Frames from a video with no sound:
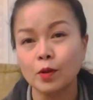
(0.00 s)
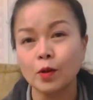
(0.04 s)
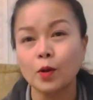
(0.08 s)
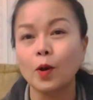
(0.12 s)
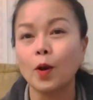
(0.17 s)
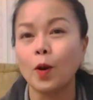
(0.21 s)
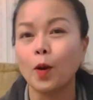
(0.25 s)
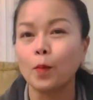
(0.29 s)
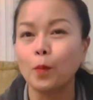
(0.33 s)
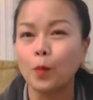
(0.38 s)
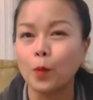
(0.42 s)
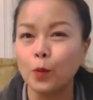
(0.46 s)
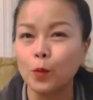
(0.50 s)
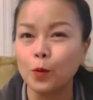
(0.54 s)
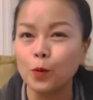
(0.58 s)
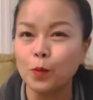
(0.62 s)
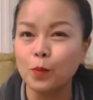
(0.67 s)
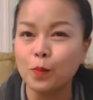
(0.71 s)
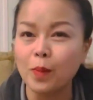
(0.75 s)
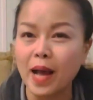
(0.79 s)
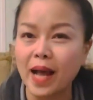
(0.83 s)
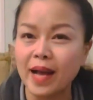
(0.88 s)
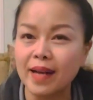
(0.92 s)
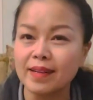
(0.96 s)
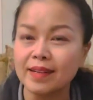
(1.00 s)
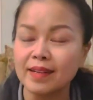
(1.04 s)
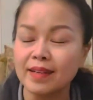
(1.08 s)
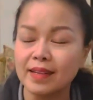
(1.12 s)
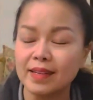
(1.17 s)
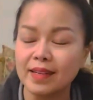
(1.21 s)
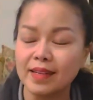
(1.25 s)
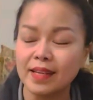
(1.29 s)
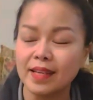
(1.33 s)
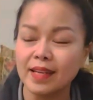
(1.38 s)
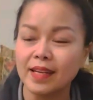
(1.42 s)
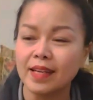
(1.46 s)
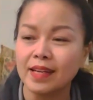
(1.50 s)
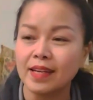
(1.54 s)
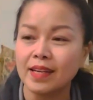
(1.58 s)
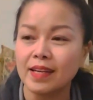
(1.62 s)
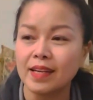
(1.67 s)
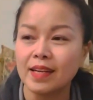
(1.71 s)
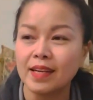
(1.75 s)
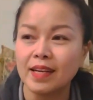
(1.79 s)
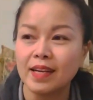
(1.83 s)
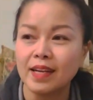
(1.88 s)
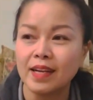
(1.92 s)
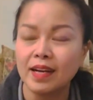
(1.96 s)
ขอบคุณมากเลย
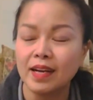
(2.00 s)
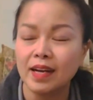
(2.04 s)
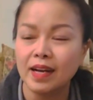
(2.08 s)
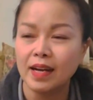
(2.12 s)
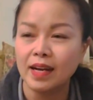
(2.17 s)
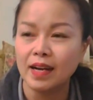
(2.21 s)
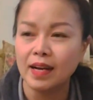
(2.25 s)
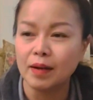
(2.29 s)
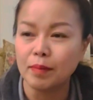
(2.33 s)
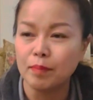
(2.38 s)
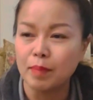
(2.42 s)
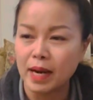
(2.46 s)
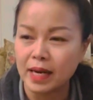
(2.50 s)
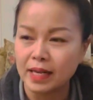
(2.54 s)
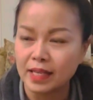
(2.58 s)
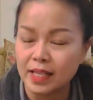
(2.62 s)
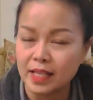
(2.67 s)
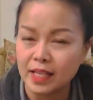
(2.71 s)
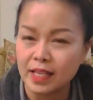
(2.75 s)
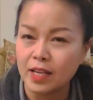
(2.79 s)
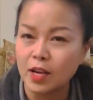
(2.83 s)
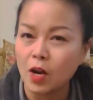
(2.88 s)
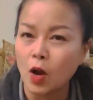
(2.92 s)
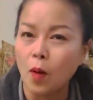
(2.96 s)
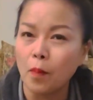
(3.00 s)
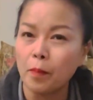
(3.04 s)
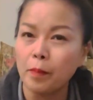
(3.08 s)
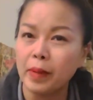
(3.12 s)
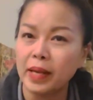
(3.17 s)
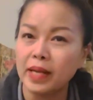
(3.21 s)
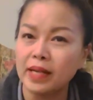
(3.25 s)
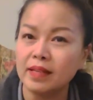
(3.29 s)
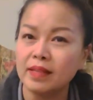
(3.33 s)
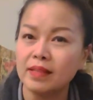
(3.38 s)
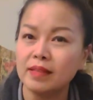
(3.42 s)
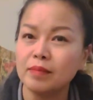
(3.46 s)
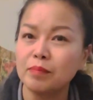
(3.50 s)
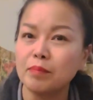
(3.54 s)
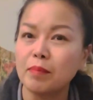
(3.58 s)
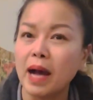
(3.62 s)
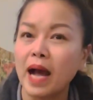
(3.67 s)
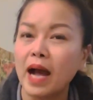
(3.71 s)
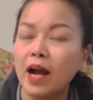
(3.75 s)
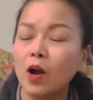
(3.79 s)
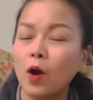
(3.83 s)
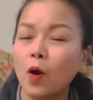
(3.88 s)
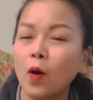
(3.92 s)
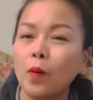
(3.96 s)
บางทีคอมเมนต์ บาง
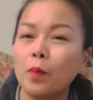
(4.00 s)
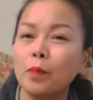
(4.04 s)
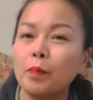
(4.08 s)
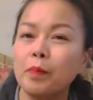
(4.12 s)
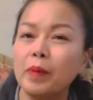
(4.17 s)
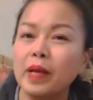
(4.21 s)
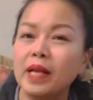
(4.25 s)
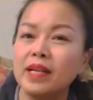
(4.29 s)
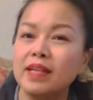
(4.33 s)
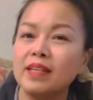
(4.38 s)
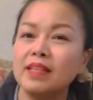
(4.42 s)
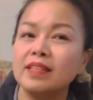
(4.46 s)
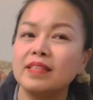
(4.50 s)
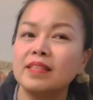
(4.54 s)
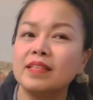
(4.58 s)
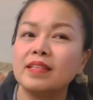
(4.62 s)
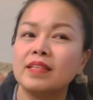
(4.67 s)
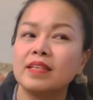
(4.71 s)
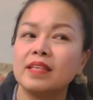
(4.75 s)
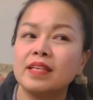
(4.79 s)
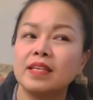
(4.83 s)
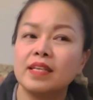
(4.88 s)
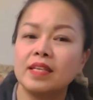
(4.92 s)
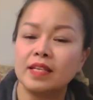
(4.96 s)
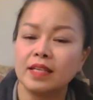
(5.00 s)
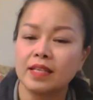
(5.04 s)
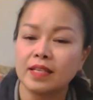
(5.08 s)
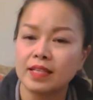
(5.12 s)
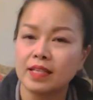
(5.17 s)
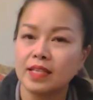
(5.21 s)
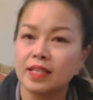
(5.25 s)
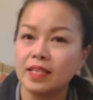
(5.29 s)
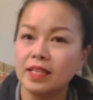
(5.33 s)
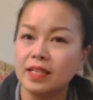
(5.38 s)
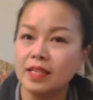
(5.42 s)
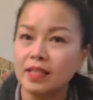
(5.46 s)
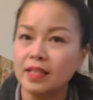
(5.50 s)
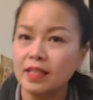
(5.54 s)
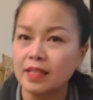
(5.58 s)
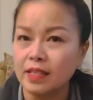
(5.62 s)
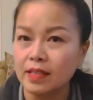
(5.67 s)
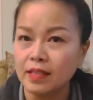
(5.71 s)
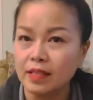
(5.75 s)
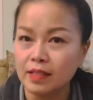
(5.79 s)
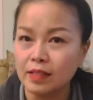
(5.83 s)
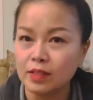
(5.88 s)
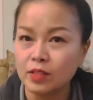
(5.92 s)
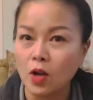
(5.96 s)
คอมเมนต์ คือ
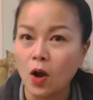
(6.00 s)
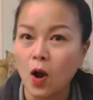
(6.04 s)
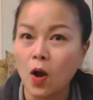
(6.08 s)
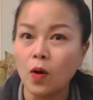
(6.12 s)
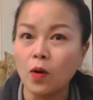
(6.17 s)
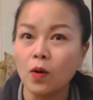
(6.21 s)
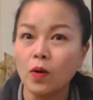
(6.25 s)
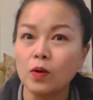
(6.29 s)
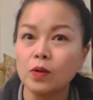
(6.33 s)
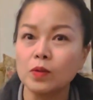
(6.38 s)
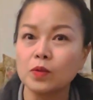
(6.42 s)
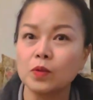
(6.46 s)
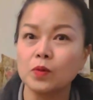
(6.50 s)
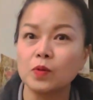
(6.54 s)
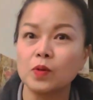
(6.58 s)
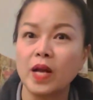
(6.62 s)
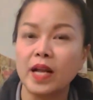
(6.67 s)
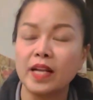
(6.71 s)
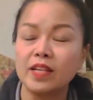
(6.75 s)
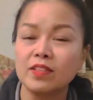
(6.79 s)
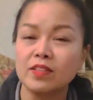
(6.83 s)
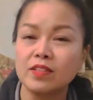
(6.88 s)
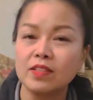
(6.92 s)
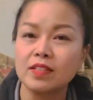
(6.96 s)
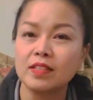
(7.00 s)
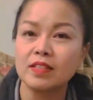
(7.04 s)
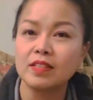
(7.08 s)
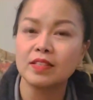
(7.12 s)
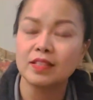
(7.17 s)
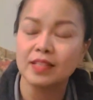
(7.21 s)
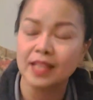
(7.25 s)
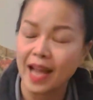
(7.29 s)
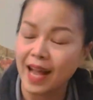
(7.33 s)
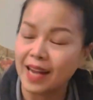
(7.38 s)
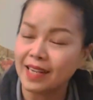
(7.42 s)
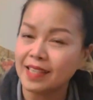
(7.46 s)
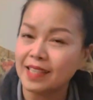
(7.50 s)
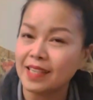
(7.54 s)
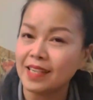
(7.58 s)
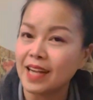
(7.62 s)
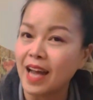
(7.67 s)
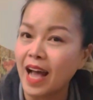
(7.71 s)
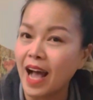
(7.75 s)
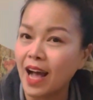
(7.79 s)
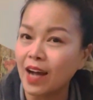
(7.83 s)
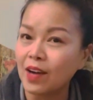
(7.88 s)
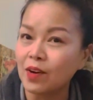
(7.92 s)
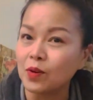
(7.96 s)
ช่องสุนัน การเดิน
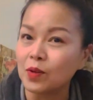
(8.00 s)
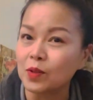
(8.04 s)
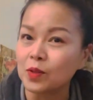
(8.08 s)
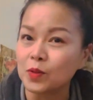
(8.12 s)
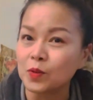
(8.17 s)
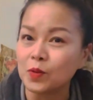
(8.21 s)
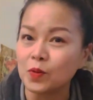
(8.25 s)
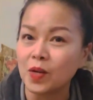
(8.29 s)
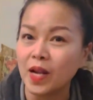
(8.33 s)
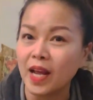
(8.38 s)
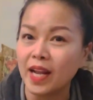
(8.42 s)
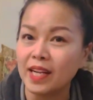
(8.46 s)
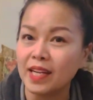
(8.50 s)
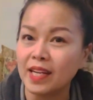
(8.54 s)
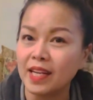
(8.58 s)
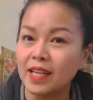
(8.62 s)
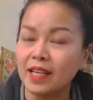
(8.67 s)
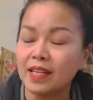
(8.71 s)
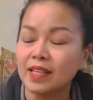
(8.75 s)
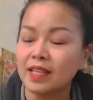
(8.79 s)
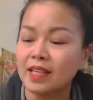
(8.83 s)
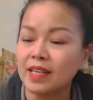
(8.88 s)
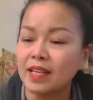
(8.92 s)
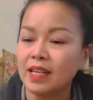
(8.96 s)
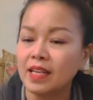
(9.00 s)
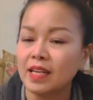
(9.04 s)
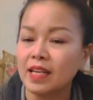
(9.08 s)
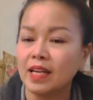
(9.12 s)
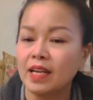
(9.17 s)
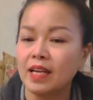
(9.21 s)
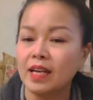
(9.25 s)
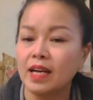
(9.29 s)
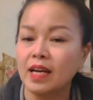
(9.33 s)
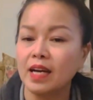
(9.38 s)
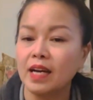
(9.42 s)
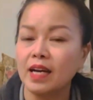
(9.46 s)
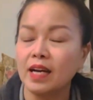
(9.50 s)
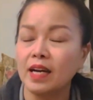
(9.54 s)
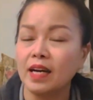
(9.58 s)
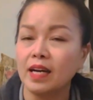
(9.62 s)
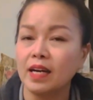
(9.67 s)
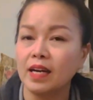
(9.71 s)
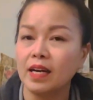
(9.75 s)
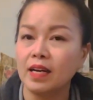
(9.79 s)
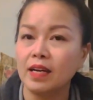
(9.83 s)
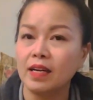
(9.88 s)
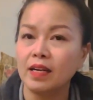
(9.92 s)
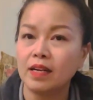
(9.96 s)
ทางของสุนันเนี่ย
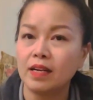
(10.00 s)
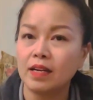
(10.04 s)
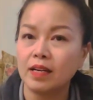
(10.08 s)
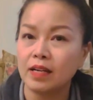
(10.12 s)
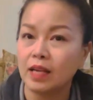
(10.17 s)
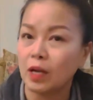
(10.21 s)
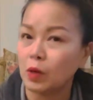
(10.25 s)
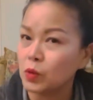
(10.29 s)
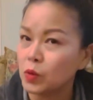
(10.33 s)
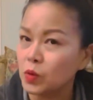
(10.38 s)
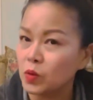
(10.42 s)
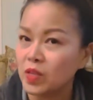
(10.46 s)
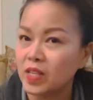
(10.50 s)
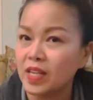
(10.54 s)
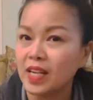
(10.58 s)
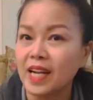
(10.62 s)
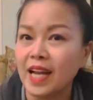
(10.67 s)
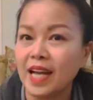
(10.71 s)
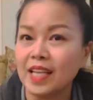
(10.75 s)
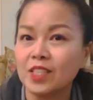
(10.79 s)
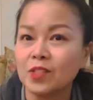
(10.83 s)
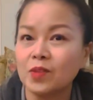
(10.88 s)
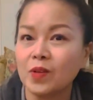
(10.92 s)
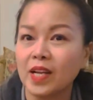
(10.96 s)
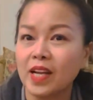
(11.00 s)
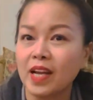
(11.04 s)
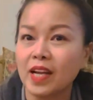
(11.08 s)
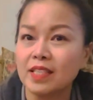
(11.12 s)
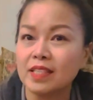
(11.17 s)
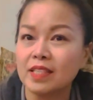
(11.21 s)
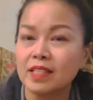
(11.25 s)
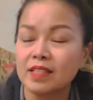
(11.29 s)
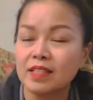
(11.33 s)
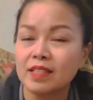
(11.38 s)
เราอยู่ที่ลาสเวกัส